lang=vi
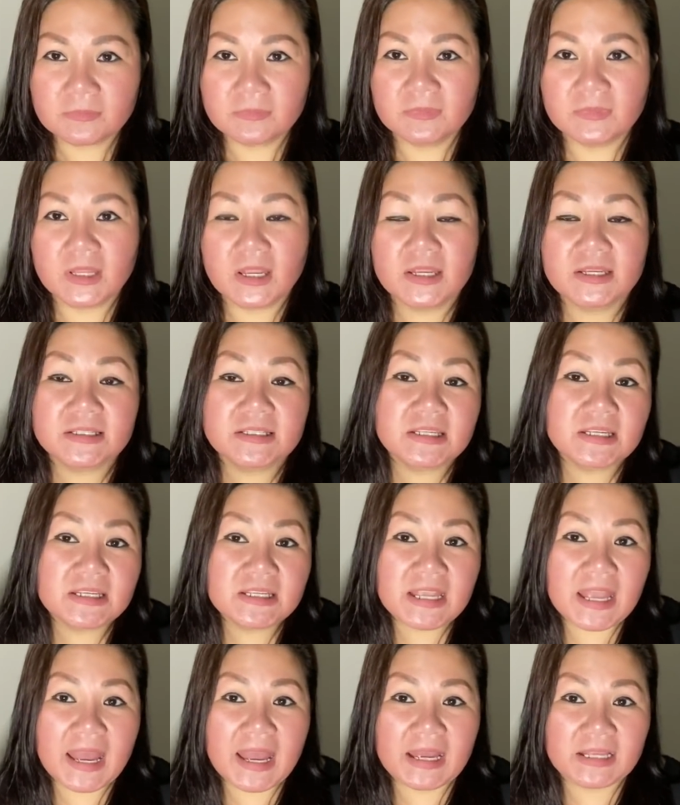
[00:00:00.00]
thì chia
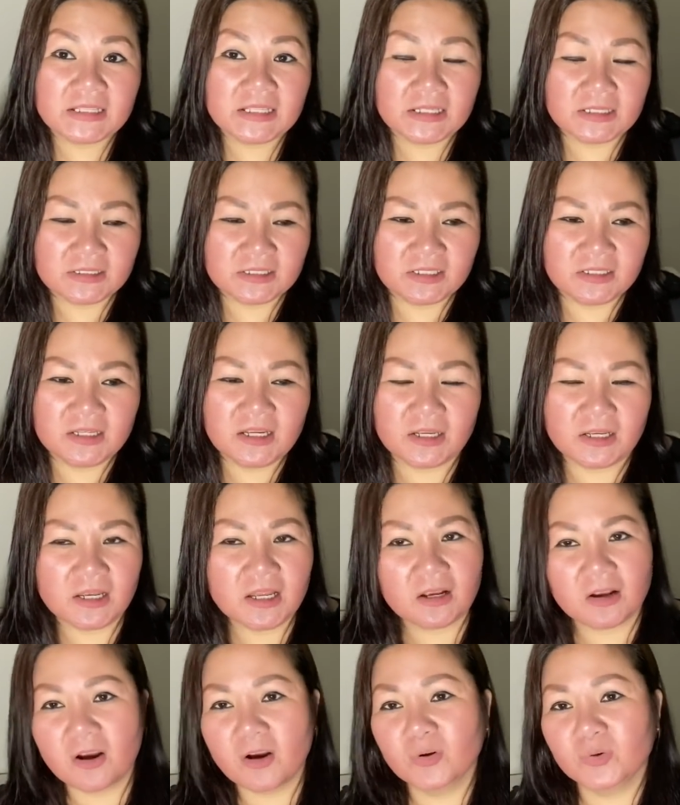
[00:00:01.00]
nhà thì thủy nghĩ
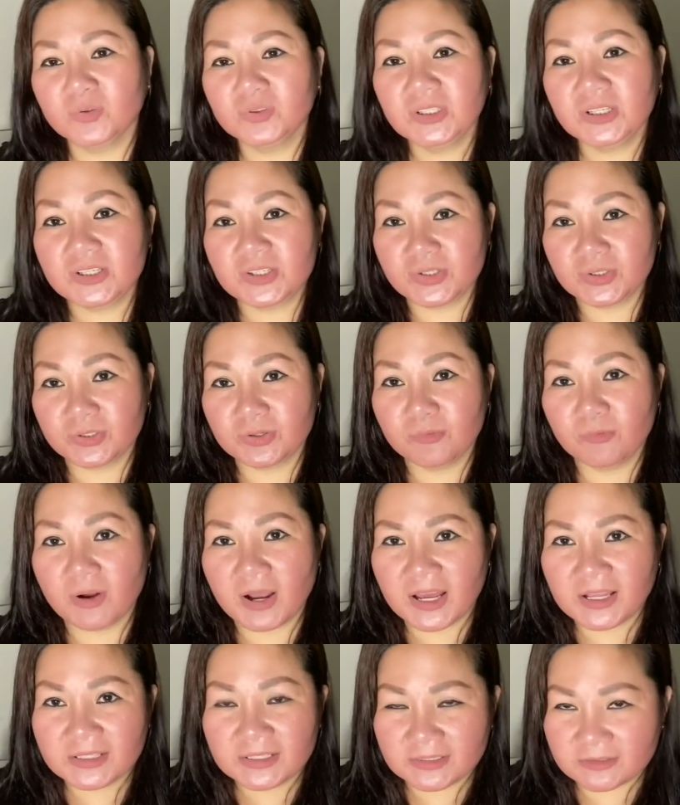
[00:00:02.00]
là con của thủy chưa có
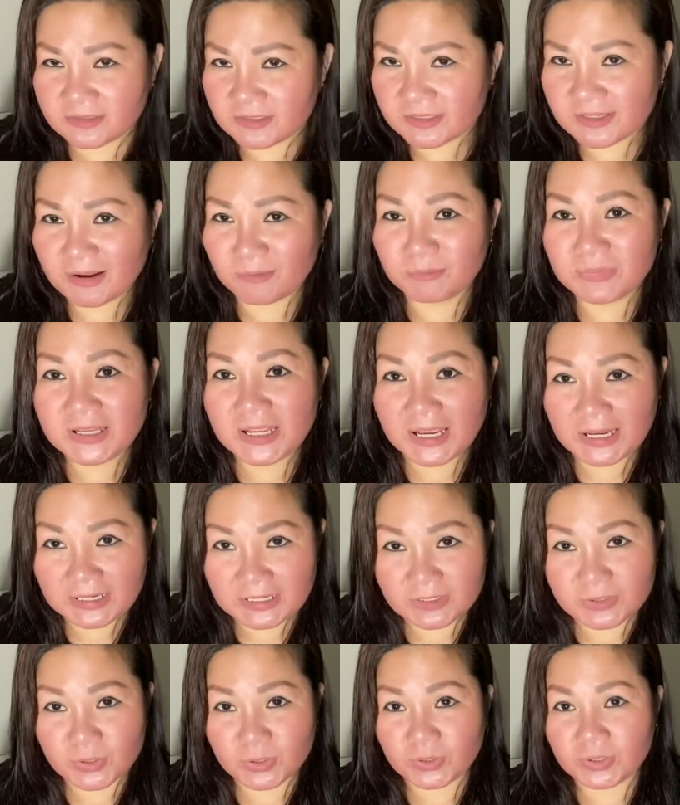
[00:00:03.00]
qua thì cứ sống
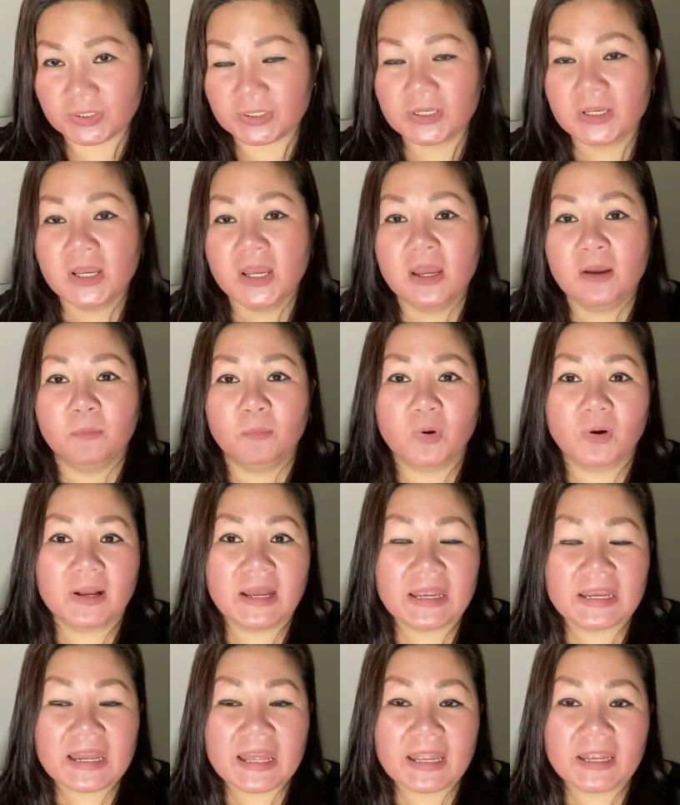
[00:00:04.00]
vậy rồi một
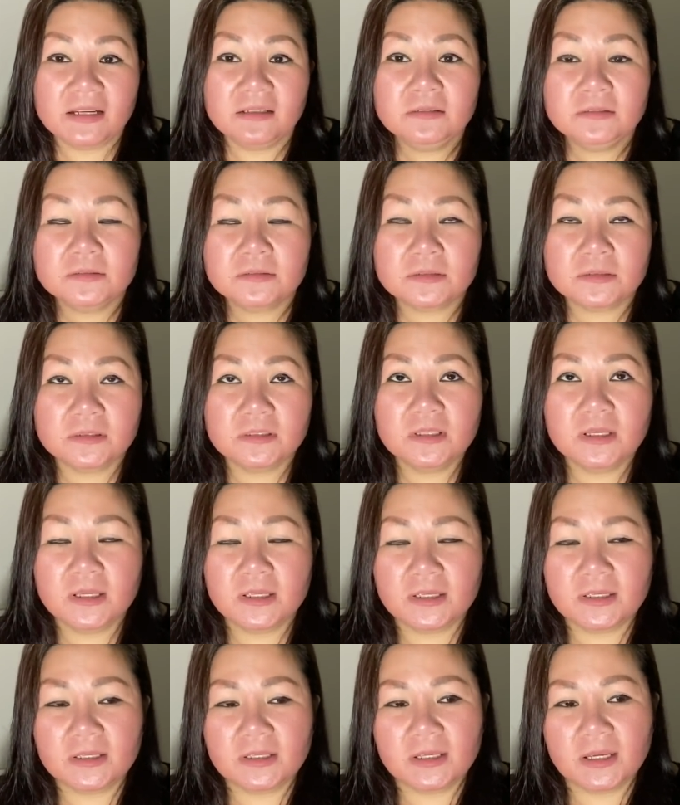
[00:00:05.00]
hai tháng nữa
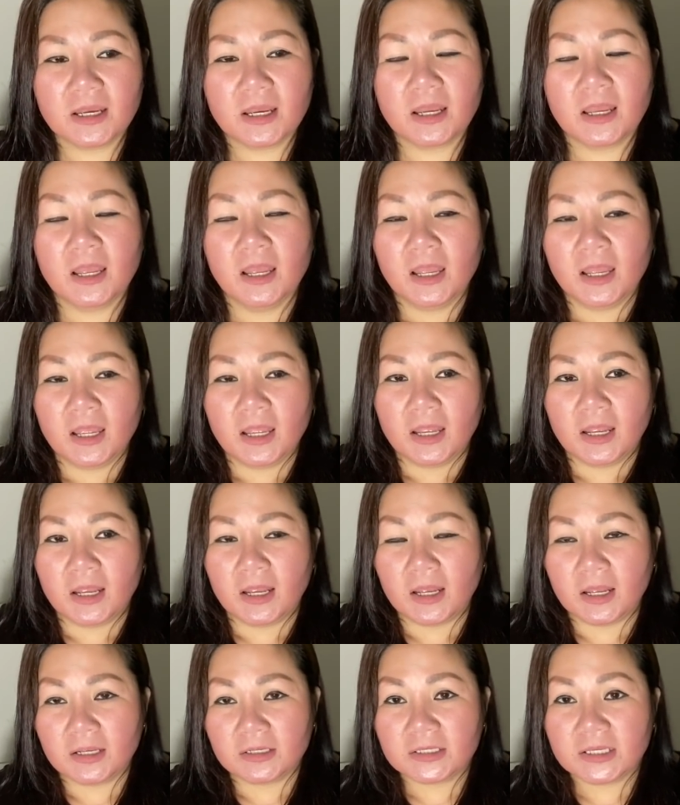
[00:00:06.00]
thì à,
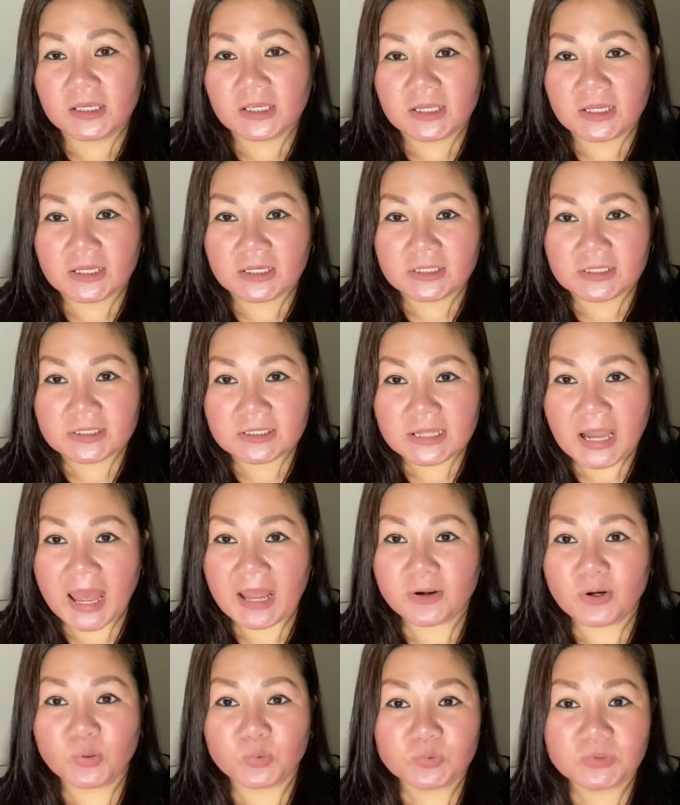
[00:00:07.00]
à, khi
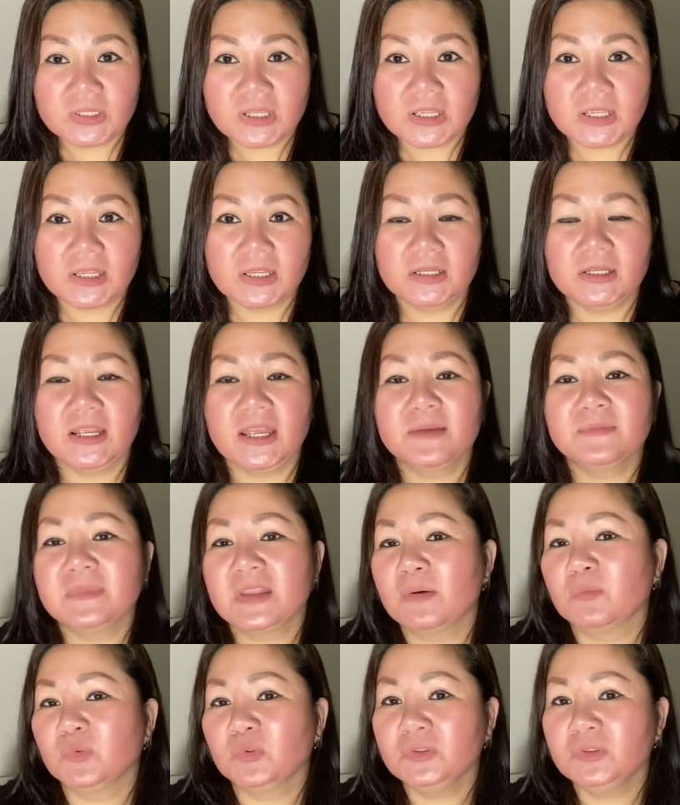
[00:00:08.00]
đã đủ tiền em chồng của